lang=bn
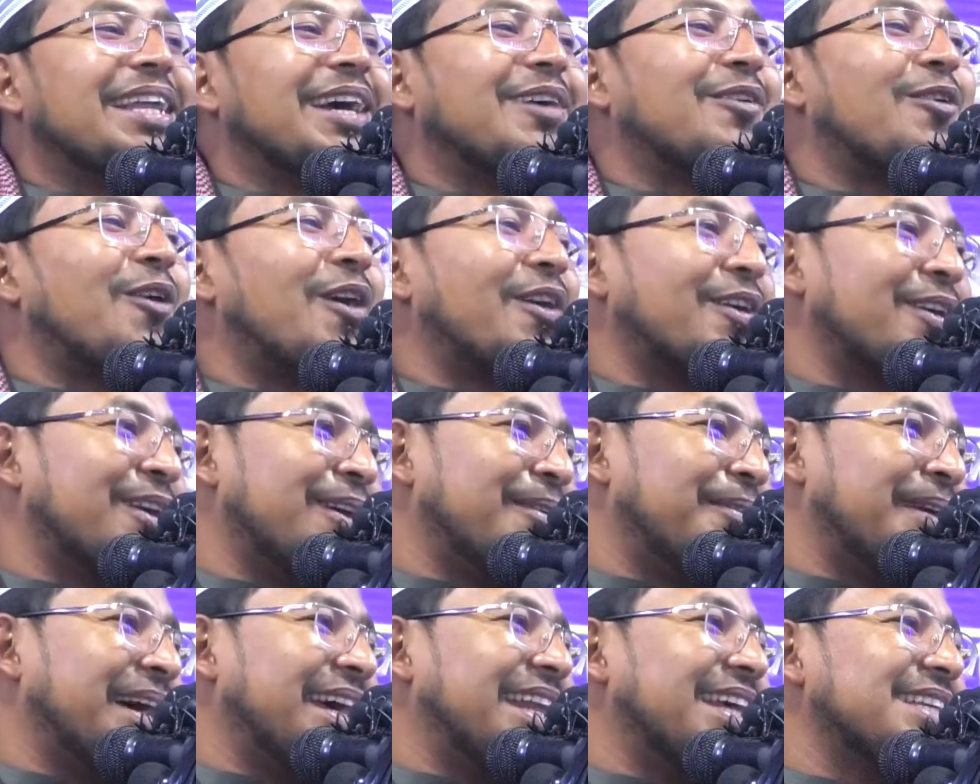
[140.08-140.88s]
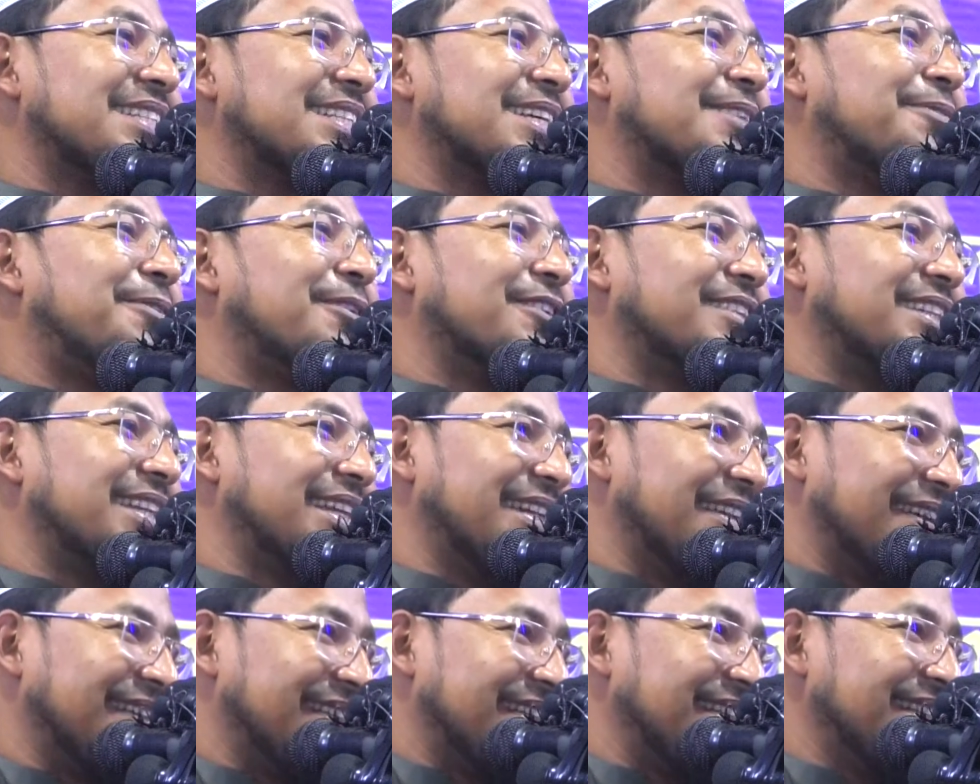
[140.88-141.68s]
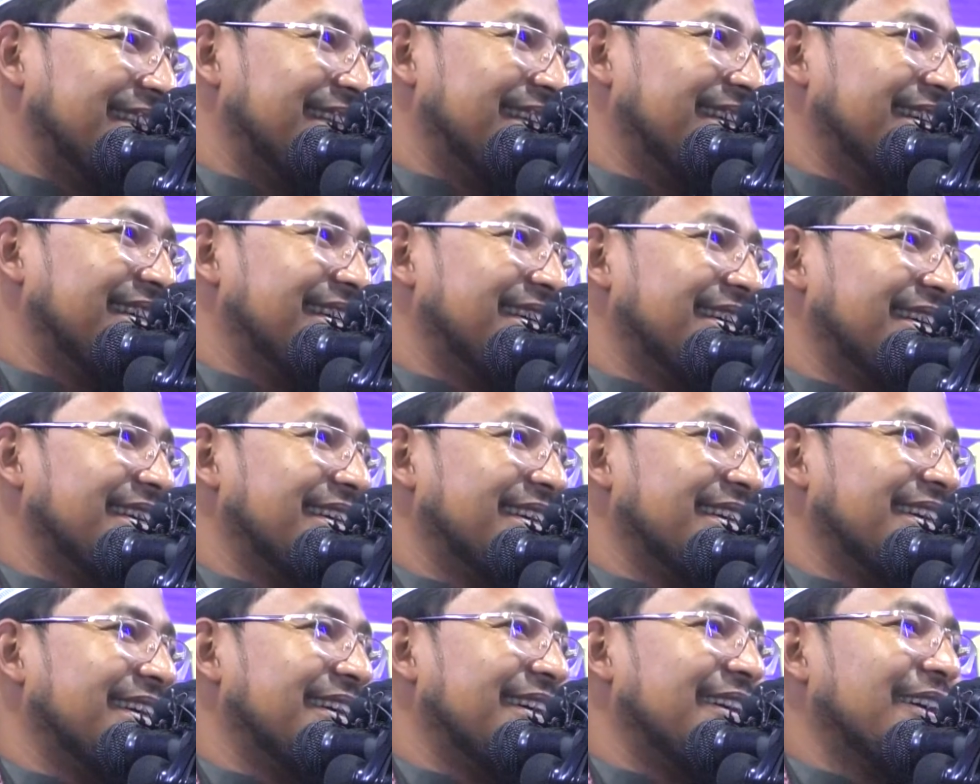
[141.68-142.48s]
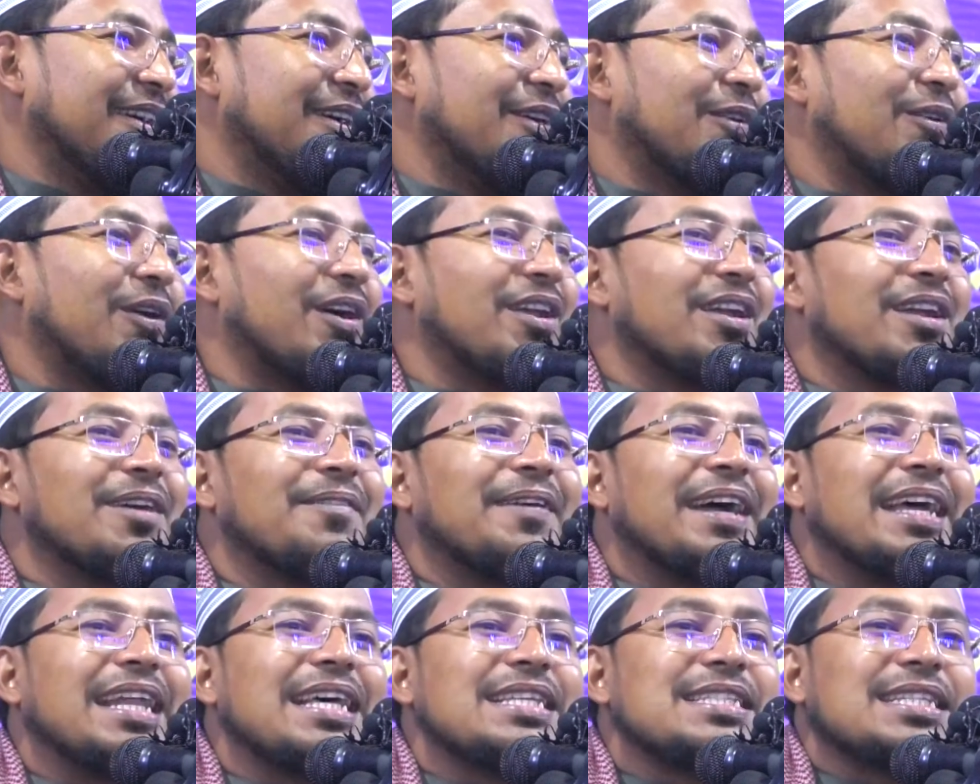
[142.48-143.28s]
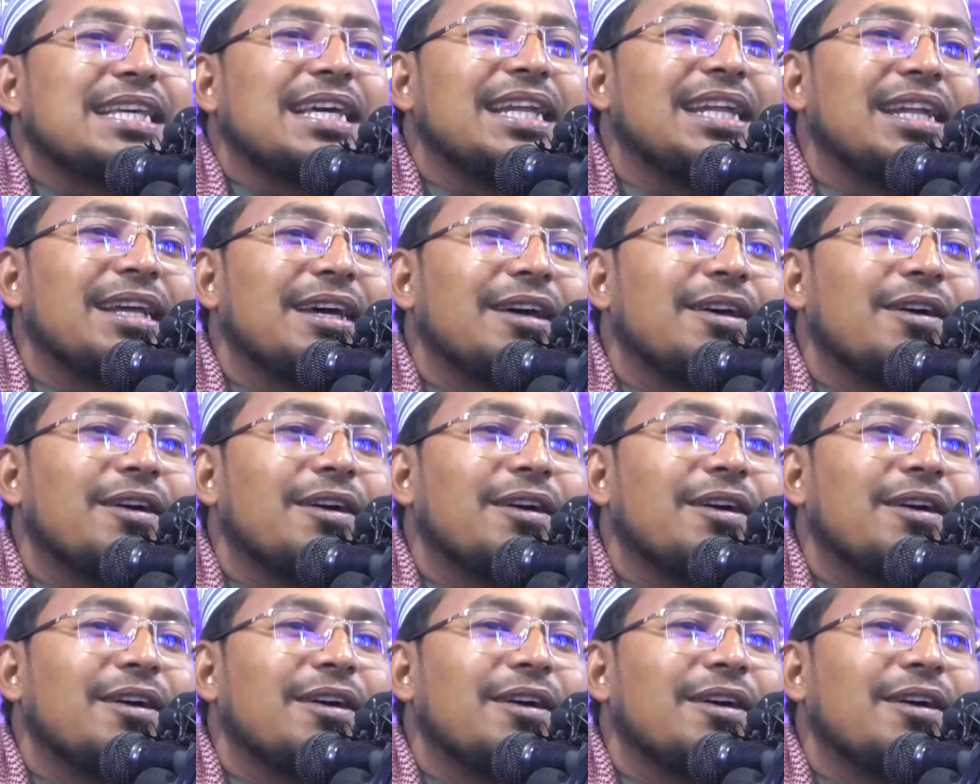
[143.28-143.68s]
এটা করোনা ভাইরাসের ফতিলত করোনা ভাইরাসের